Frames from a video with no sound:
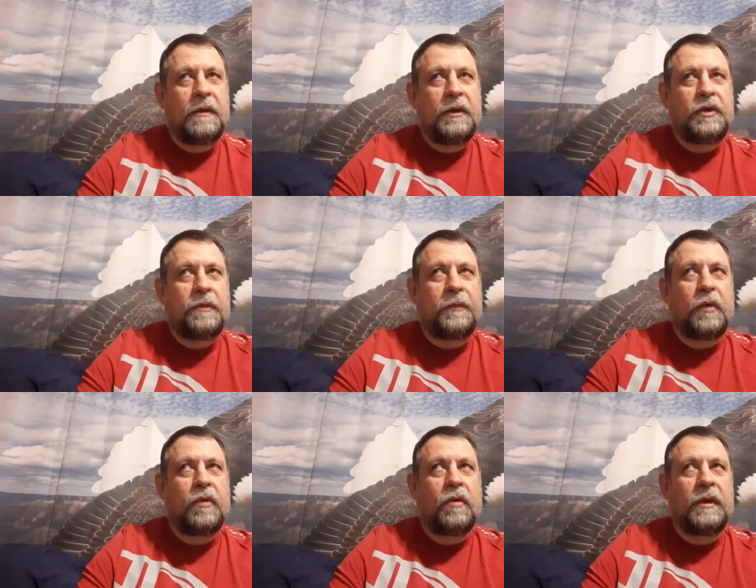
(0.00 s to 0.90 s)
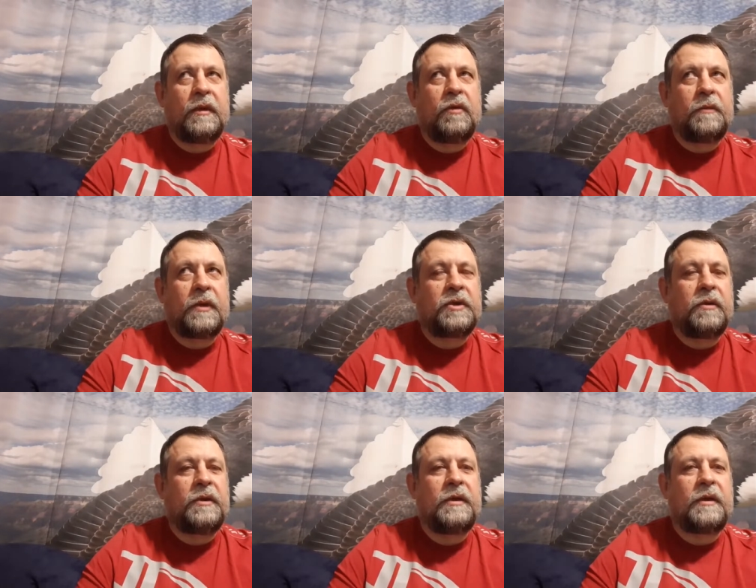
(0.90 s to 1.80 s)
Еще полгода, ну,
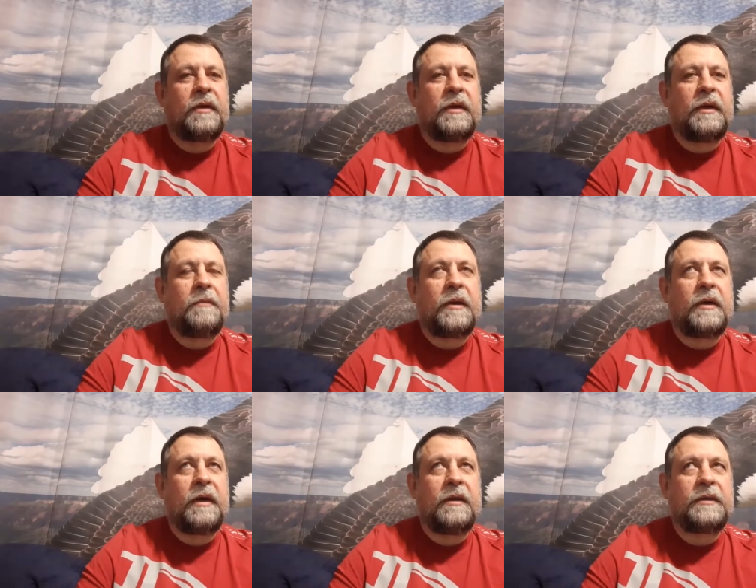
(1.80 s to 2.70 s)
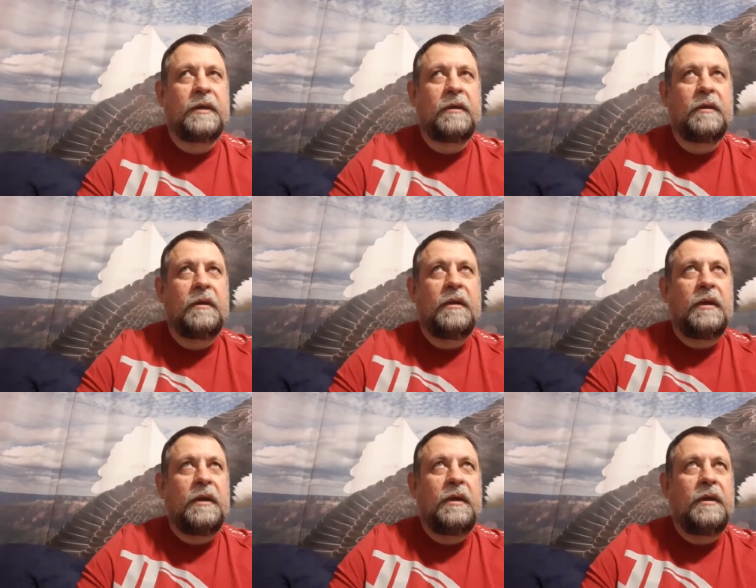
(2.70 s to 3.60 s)
прошло где-то, как я покаялся,
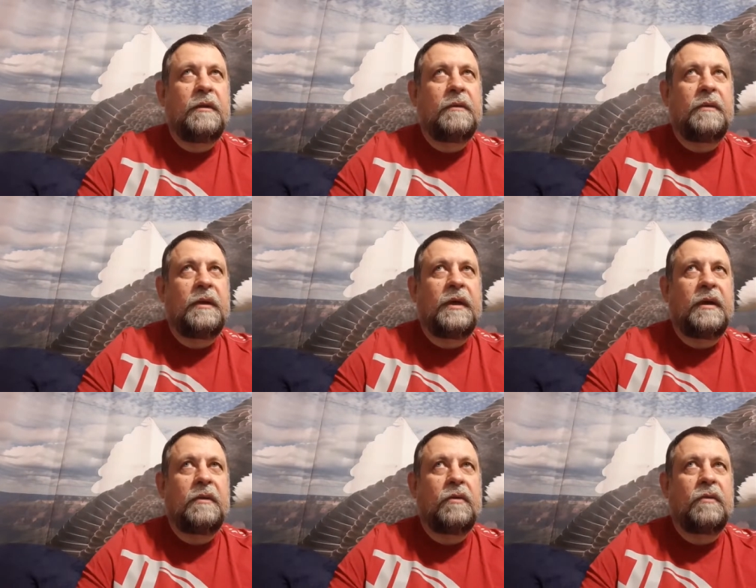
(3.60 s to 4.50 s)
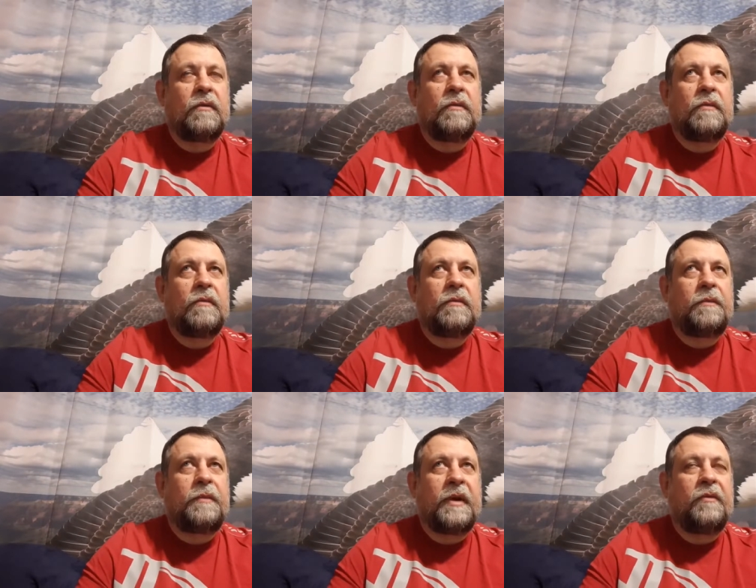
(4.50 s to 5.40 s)
и я, ну,
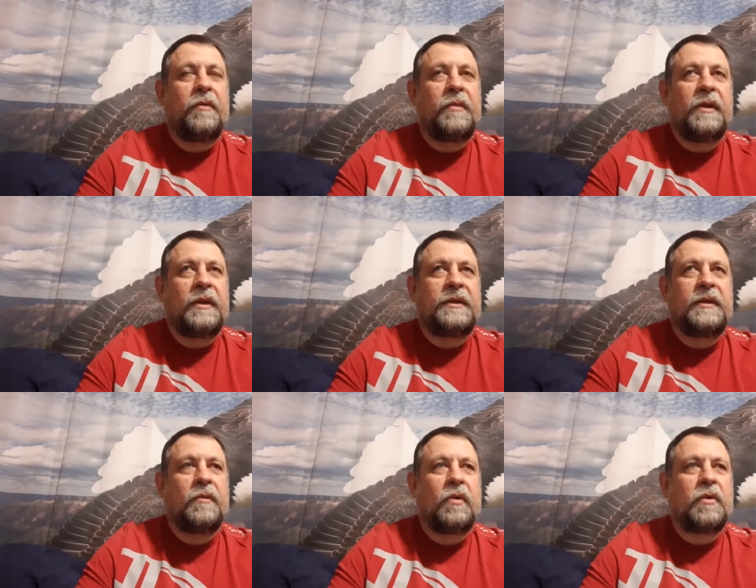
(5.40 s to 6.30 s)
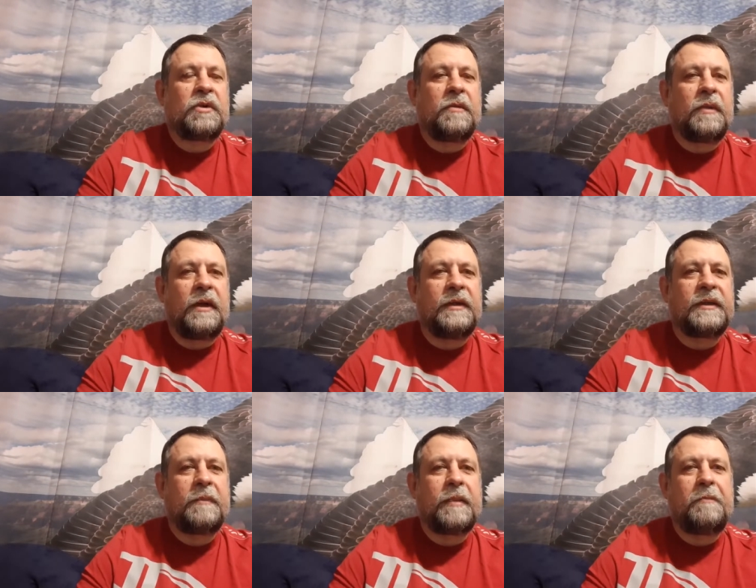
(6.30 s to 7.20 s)
по его милости мог уже
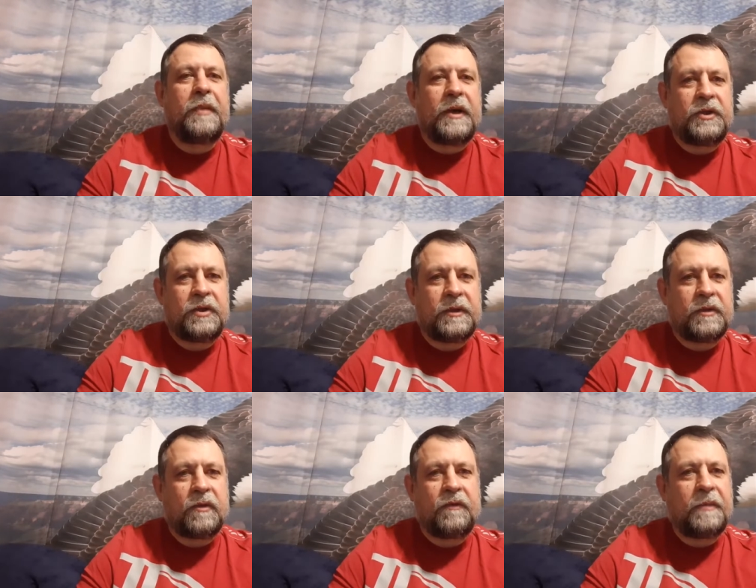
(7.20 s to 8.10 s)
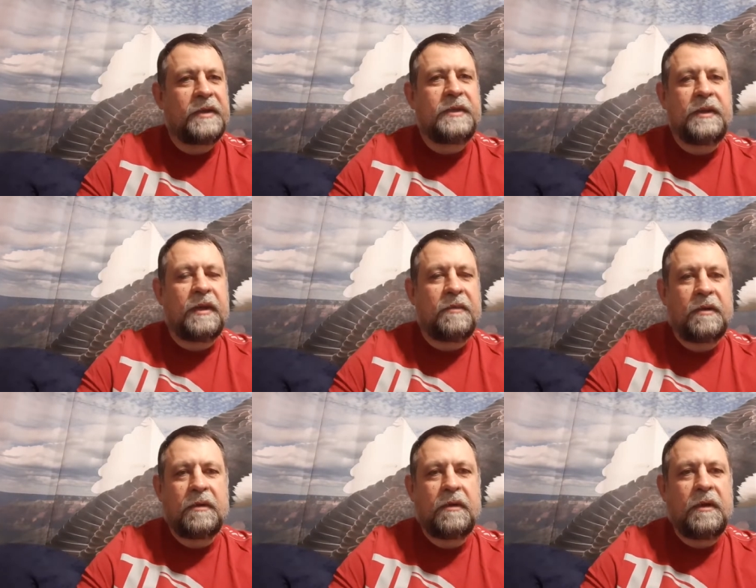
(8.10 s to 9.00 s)
молиться по 5 часов, по 7,
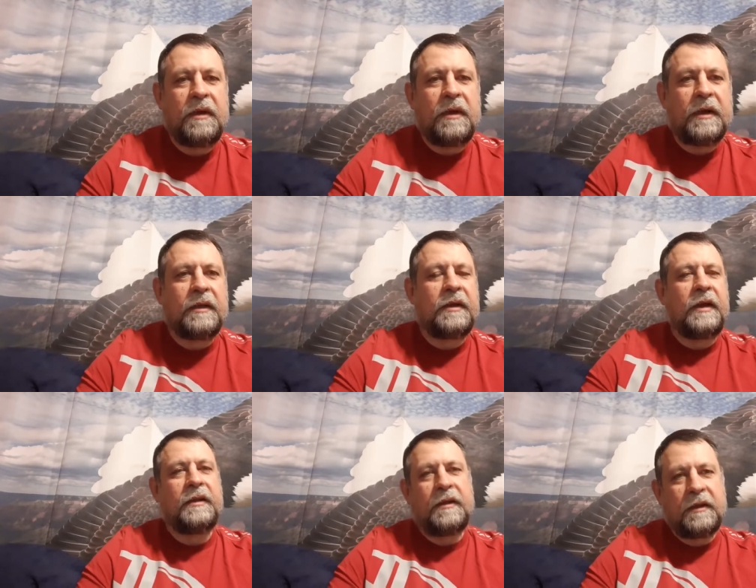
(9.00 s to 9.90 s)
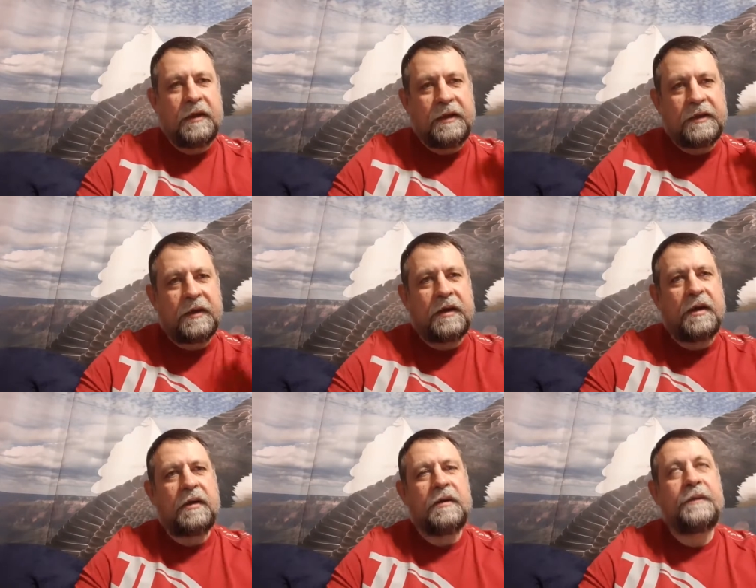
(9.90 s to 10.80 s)
конкретно на
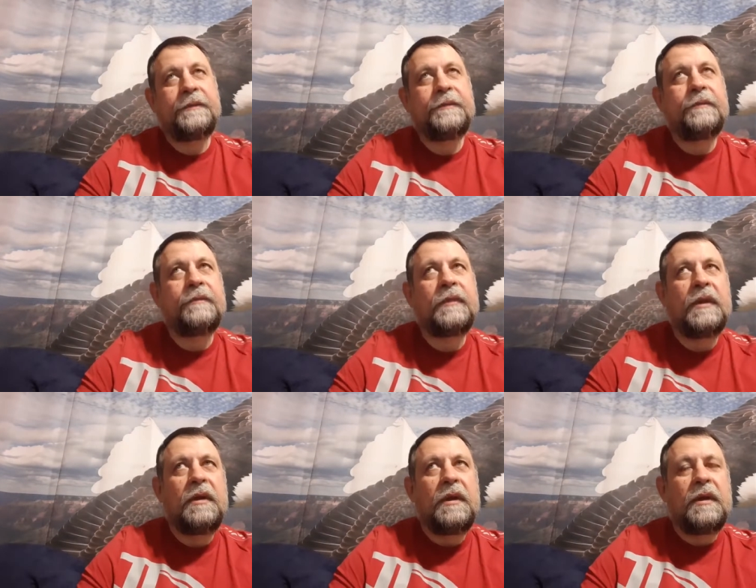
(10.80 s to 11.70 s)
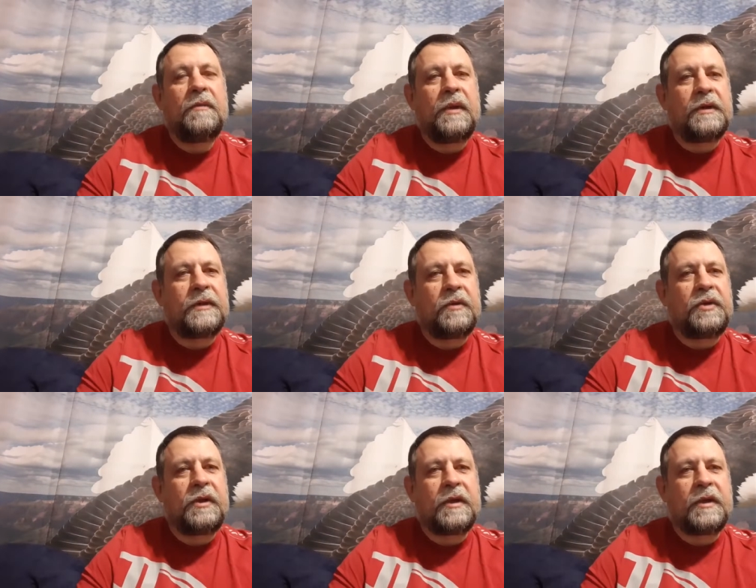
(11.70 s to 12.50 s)
языках. Были случаи,